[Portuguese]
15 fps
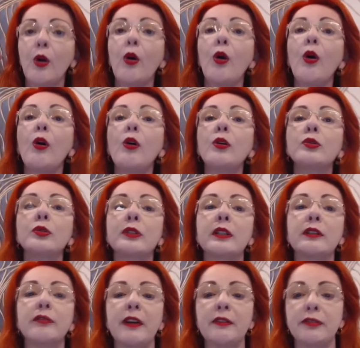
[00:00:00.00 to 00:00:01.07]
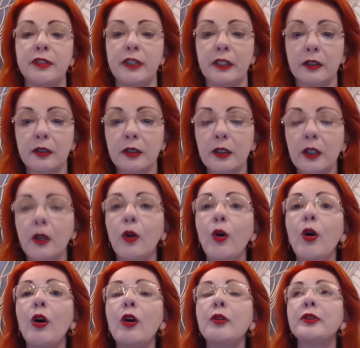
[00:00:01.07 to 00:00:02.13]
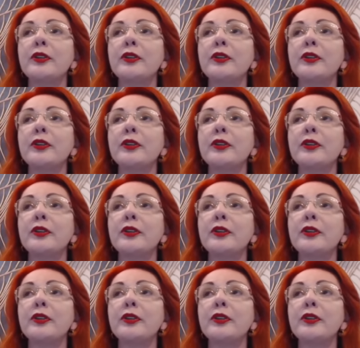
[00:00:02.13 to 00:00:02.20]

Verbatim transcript: ou no que vai vir. Ou